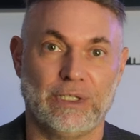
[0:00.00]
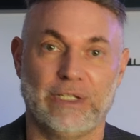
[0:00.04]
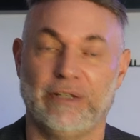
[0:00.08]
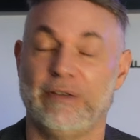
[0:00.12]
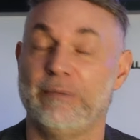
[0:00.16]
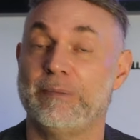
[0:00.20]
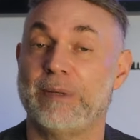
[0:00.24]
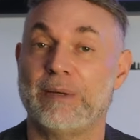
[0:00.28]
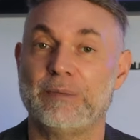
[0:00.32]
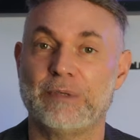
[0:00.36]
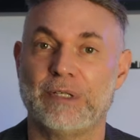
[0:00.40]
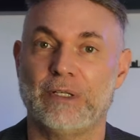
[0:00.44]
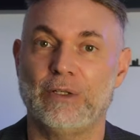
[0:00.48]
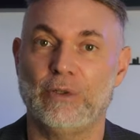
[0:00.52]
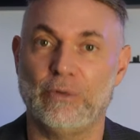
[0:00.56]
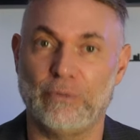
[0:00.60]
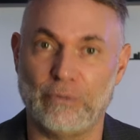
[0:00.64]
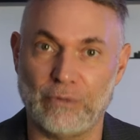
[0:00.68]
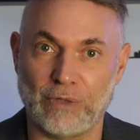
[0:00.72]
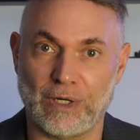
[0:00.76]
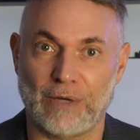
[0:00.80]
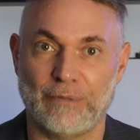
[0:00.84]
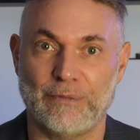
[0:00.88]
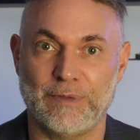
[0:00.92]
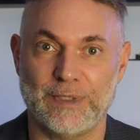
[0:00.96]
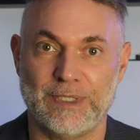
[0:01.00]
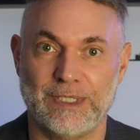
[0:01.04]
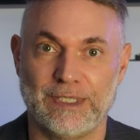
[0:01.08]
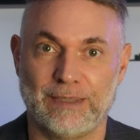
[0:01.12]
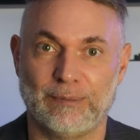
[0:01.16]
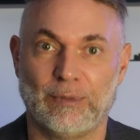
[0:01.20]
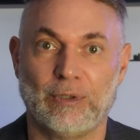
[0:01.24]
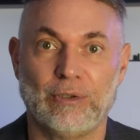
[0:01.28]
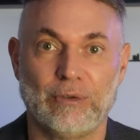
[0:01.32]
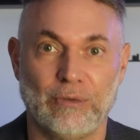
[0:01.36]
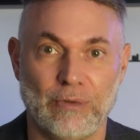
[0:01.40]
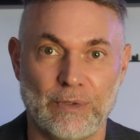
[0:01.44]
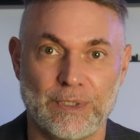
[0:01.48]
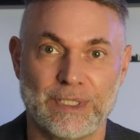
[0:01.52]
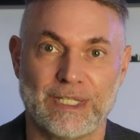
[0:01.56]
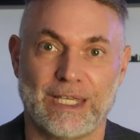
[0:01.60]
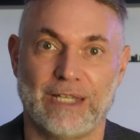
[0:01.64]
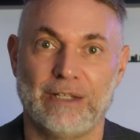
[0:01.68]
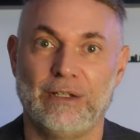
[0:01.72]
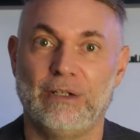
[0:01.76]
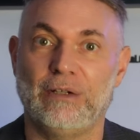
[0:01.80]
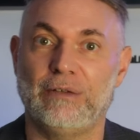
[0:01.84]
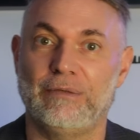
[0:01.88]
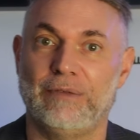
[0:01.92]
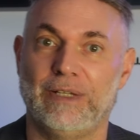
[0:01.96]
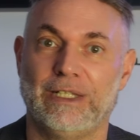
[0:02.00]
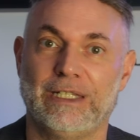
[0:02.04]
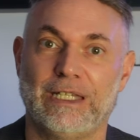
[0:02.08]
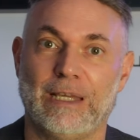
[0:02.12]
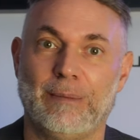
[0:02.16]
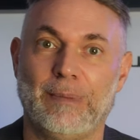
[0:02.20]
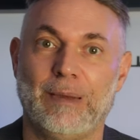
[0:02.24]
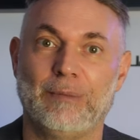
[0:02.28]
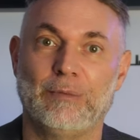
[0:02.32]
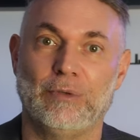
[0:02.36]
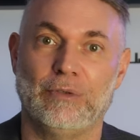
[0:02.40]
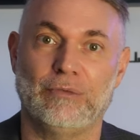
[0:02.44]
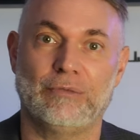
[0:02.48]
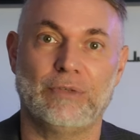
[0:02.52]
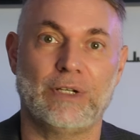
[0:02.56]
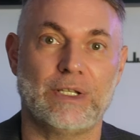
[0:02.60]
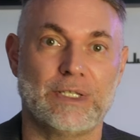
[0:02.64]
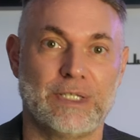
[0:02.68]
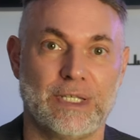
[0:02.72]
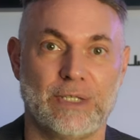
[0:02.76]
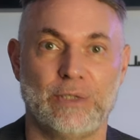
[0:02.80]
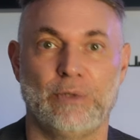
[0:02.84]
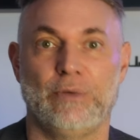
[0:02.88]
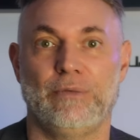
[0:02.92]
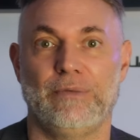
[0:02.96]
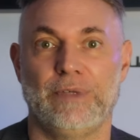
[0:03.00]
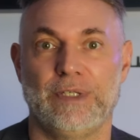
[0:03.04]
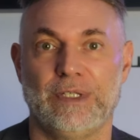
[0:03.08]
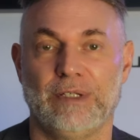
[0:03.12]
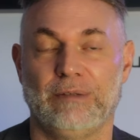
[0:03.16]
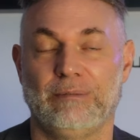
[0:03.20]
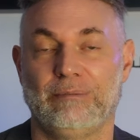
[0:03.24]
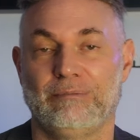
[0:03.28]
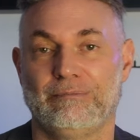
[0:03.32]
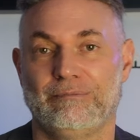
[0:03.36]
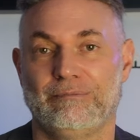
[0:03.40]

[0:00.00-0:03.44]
Il n'avait pas besoin de le voir physiquement. Le scanner va être capable de le voir, c'est suffisant.